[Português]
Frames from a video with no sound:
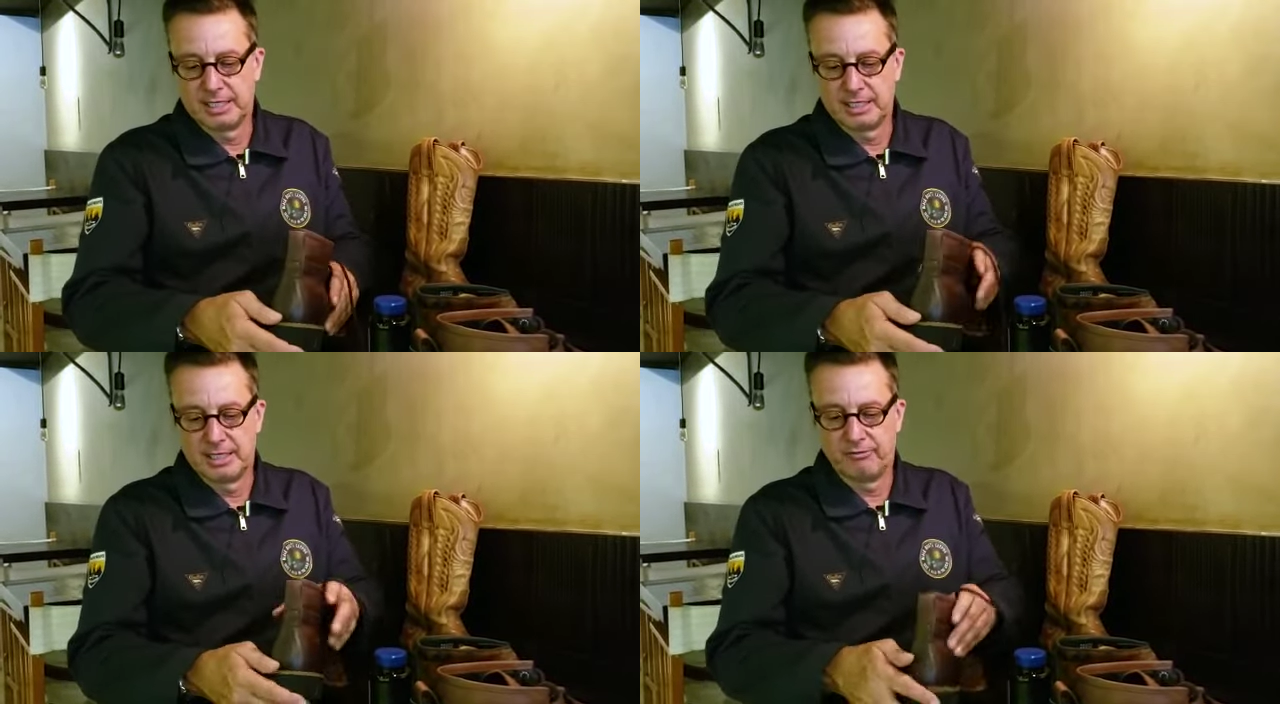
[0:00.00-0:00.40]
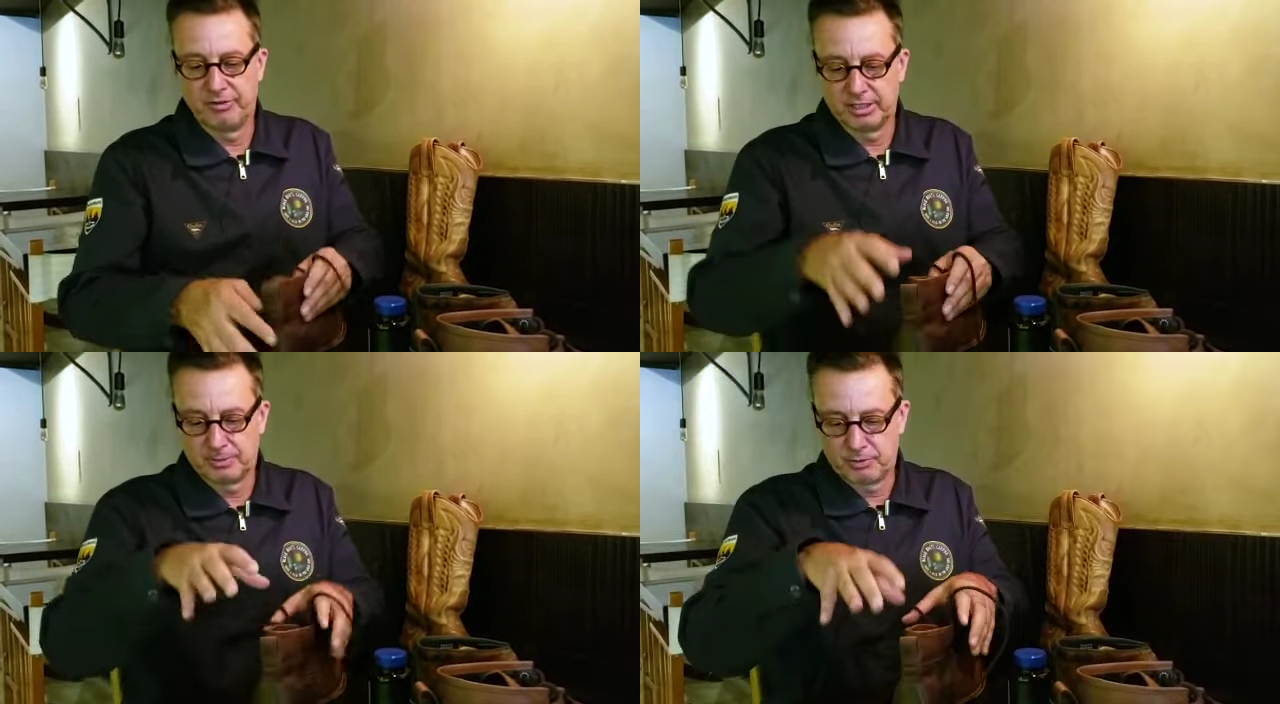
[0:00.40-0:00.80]
Ela é
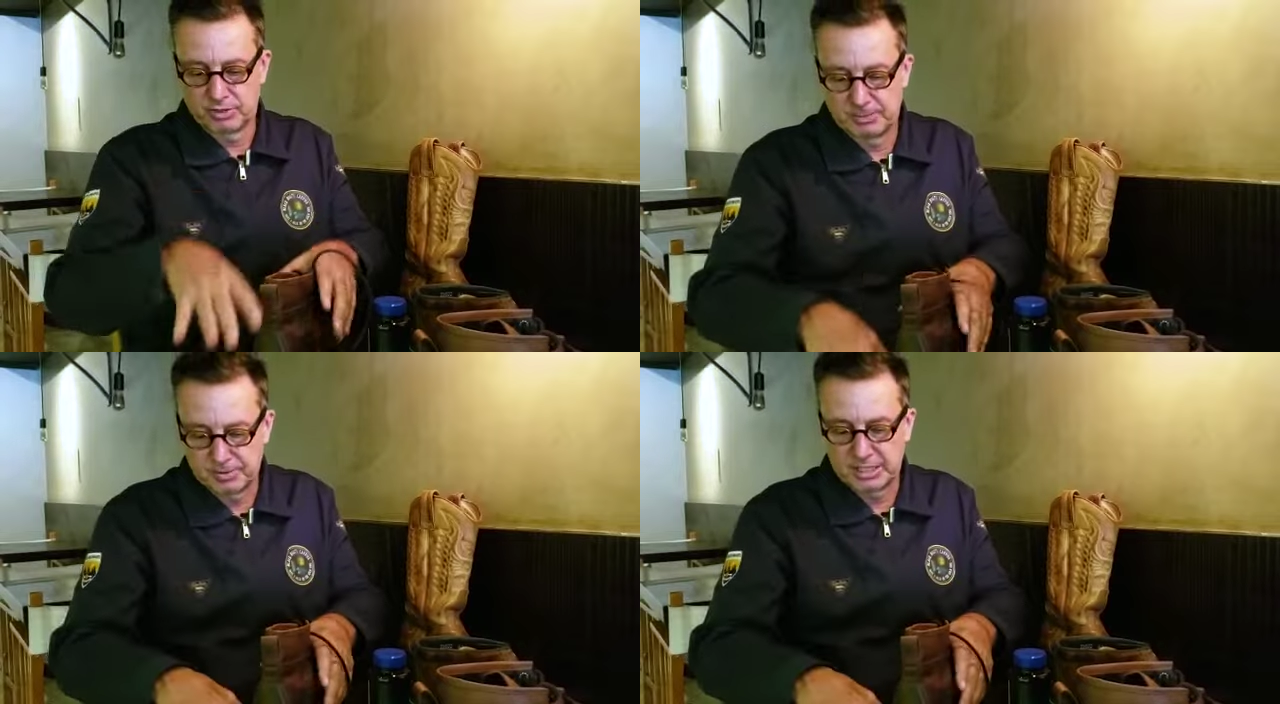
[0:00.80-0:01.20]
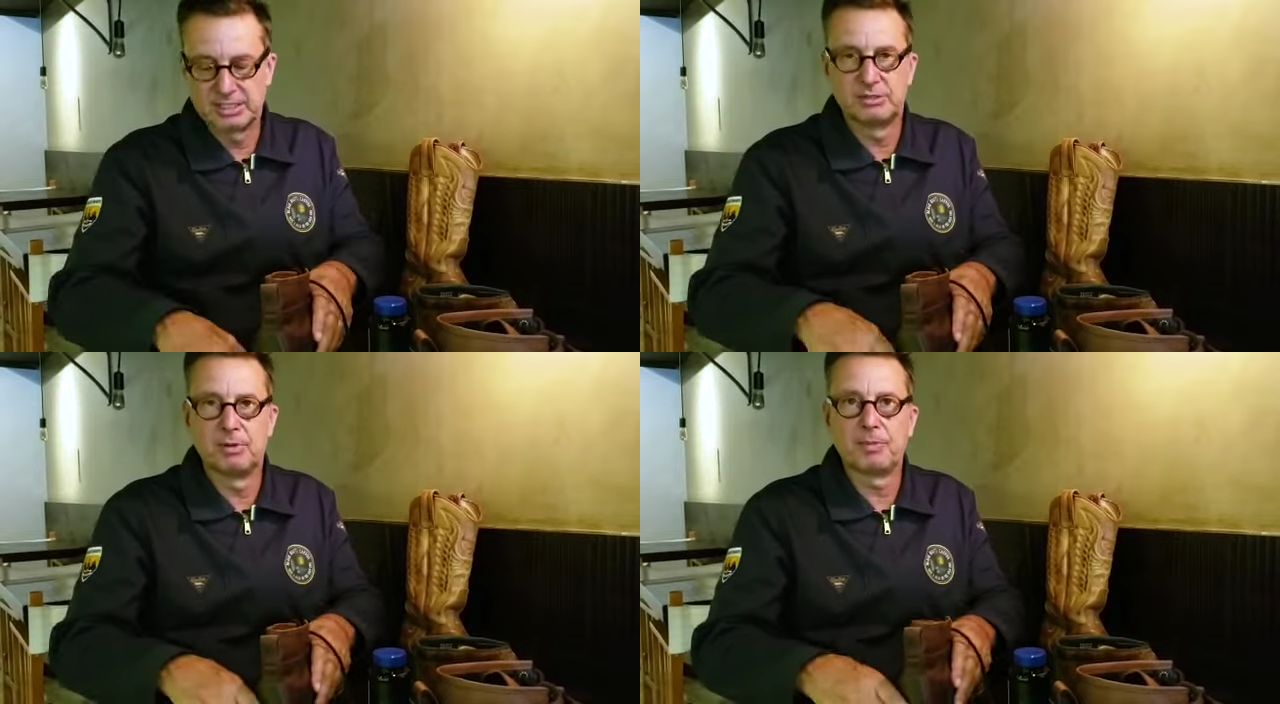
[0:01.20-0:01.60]
feita para você pisar
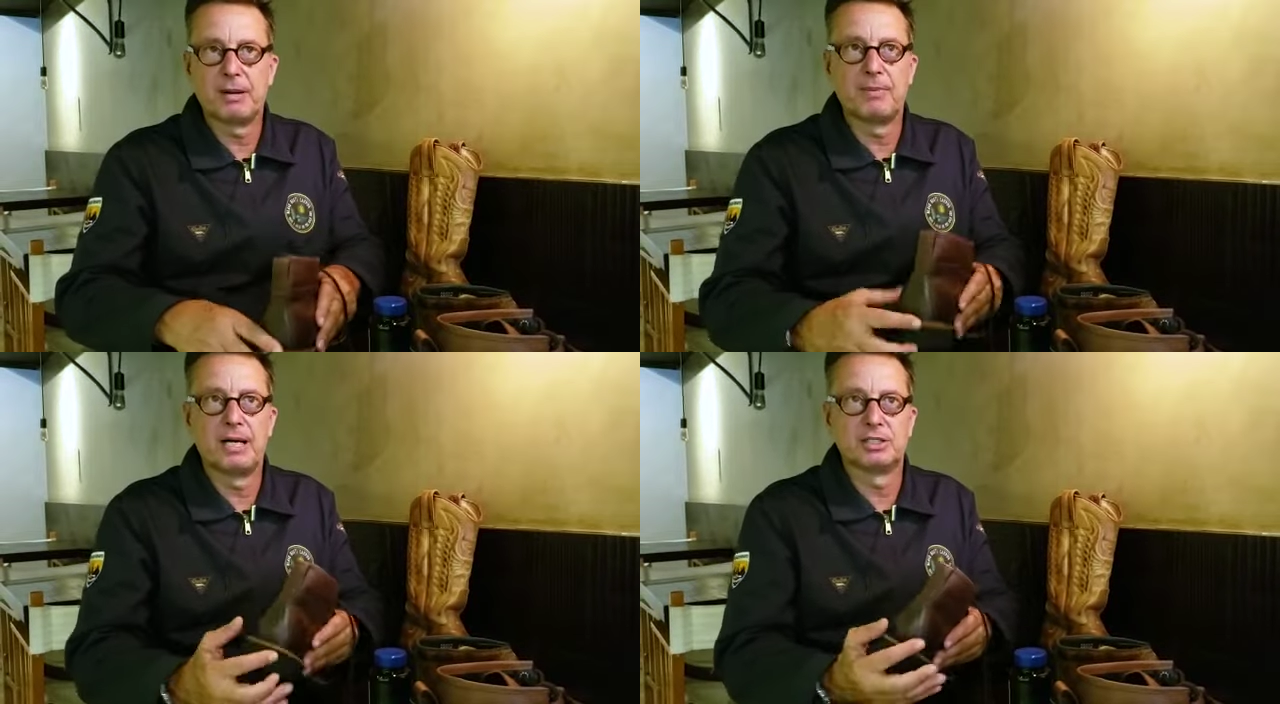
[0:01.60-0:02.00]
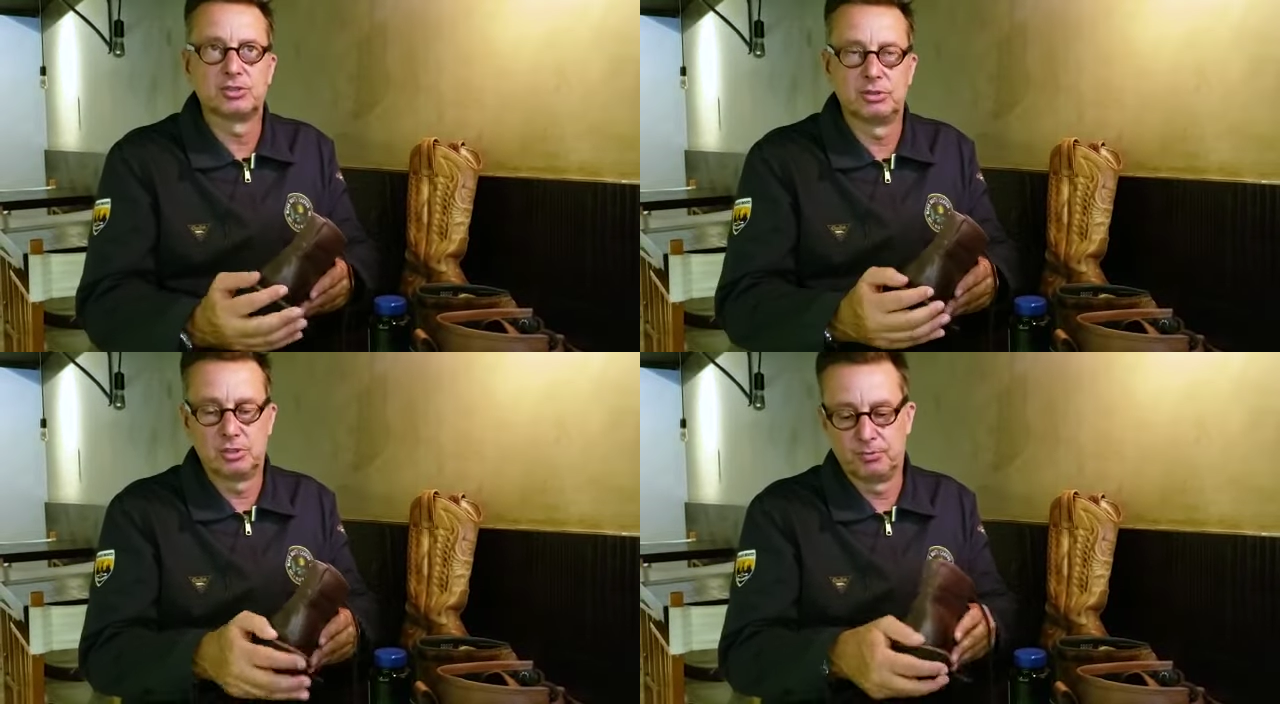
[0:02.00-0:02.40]
de cima para
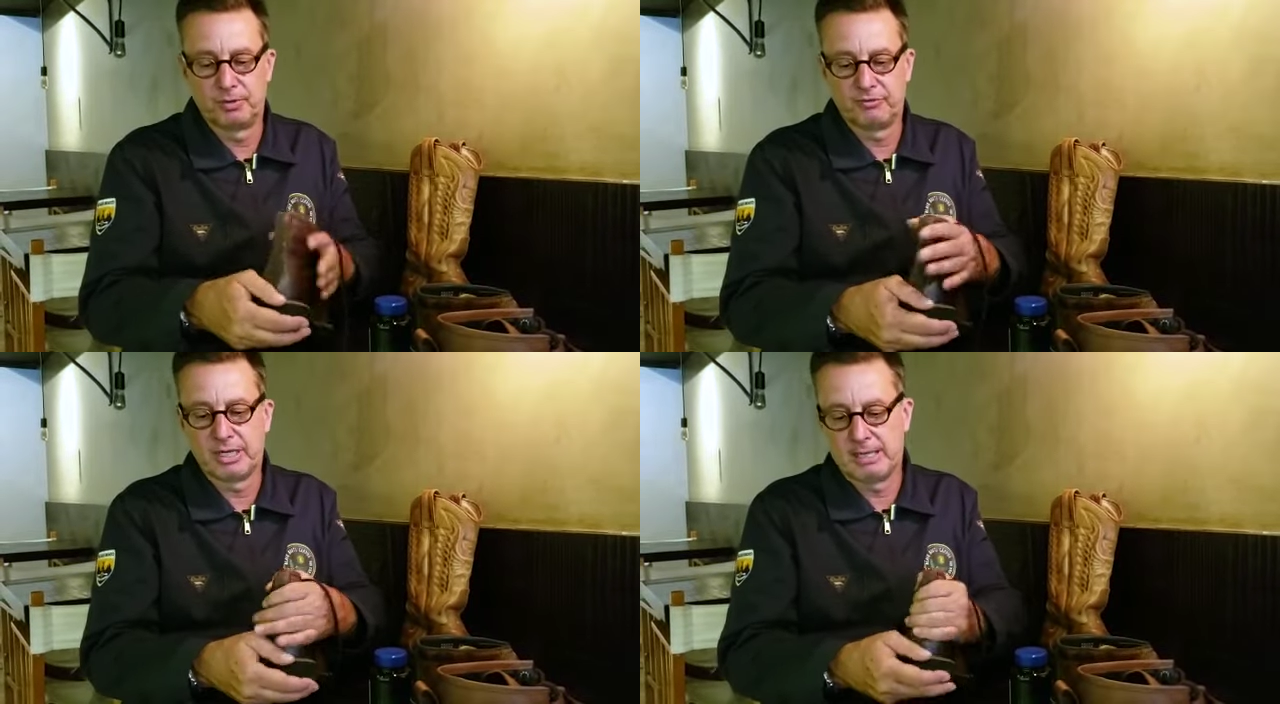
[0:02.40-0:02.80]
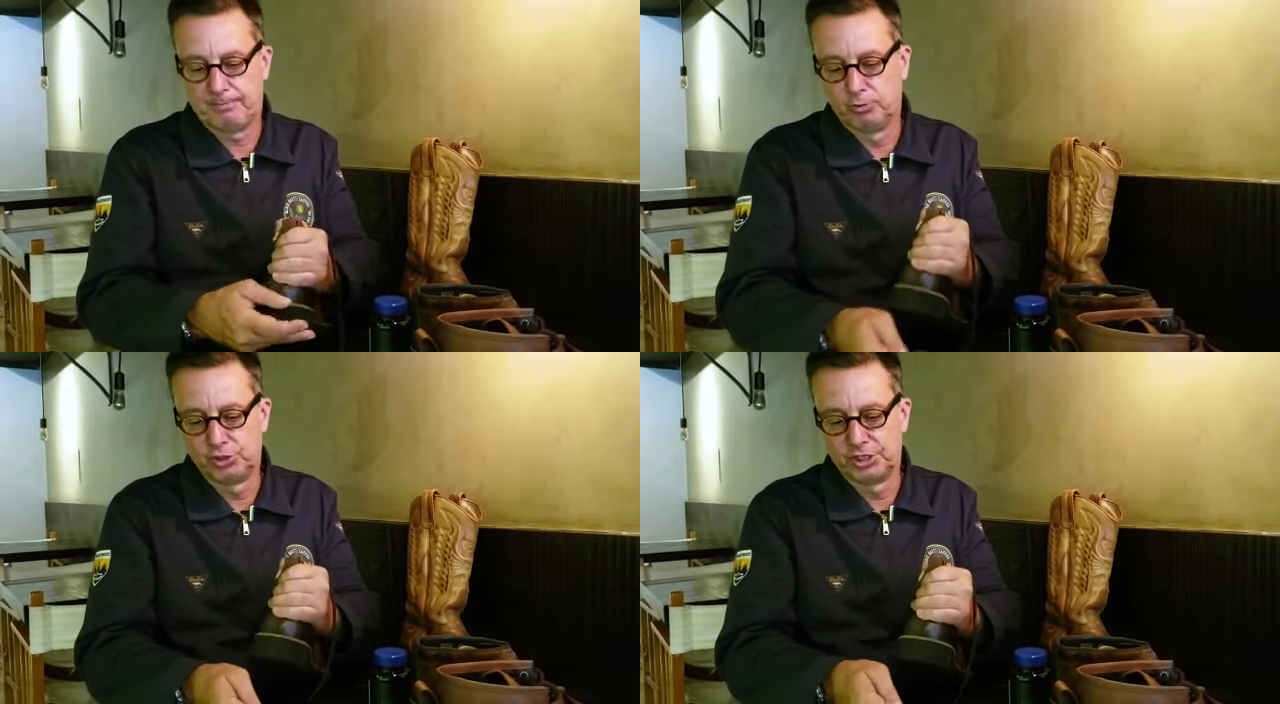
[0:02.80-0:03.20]
baixo e não para ficar
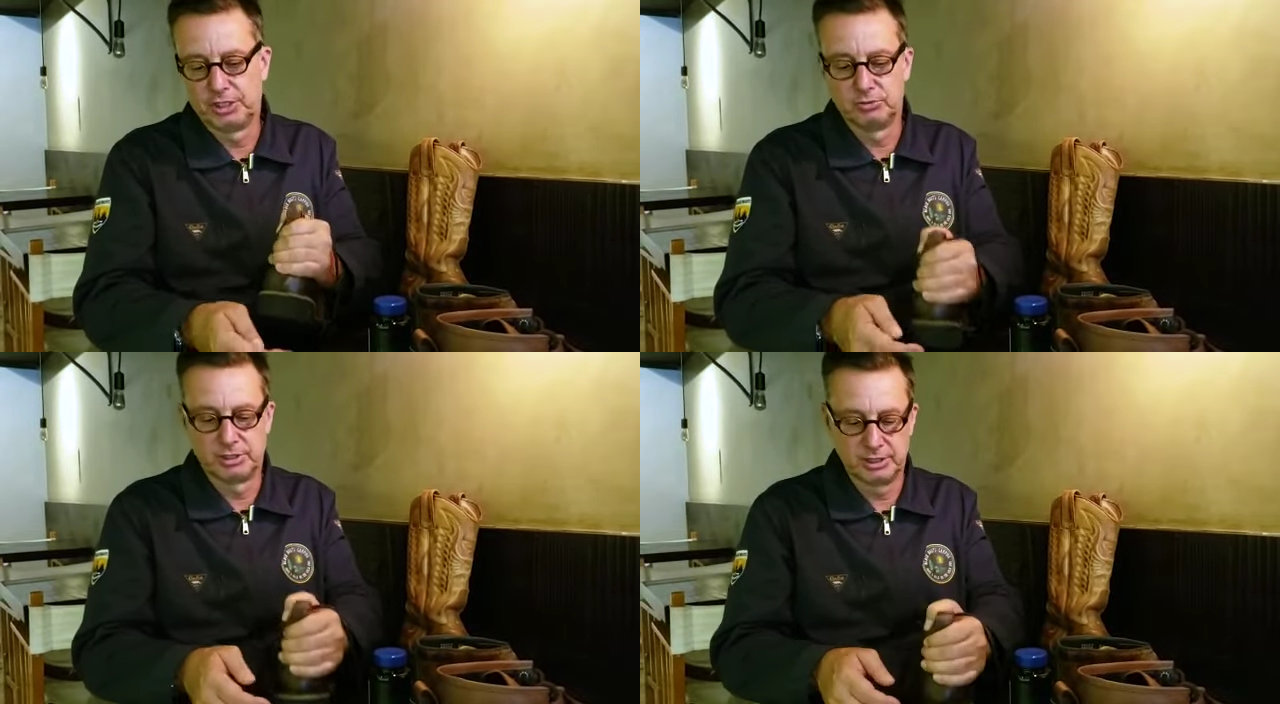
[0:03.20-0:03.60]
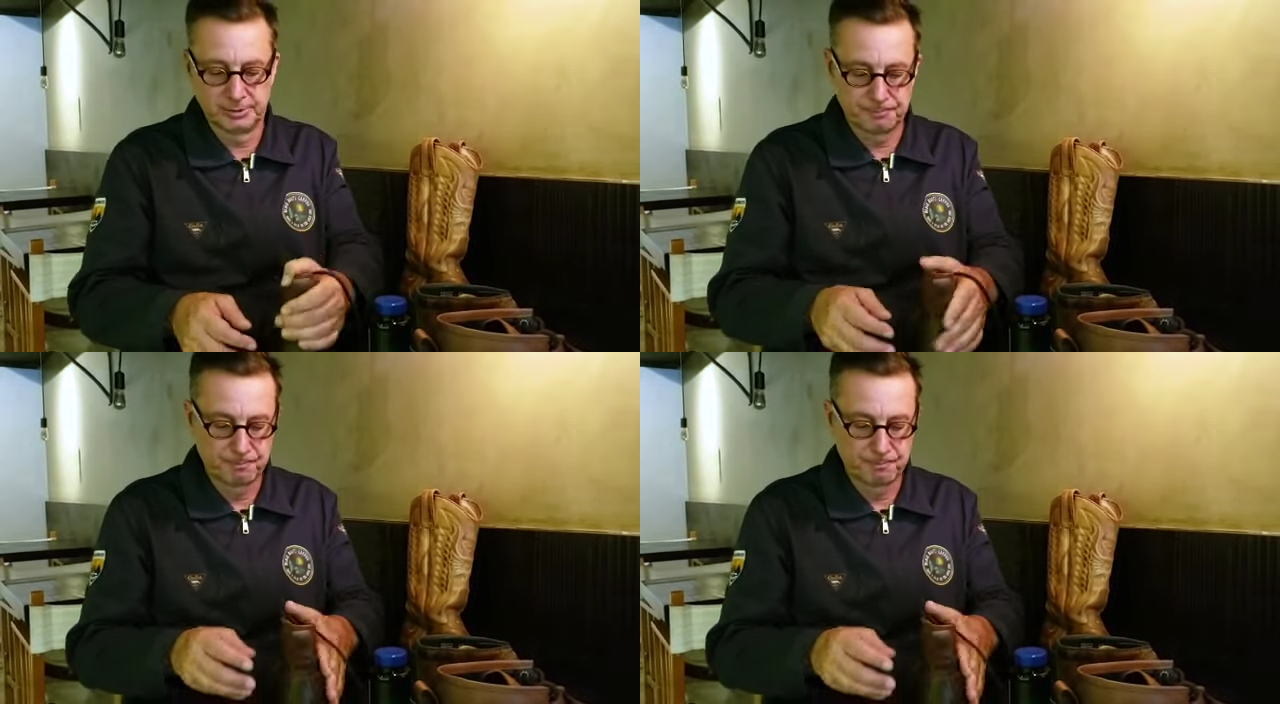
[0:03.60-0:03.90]
puxando aqui.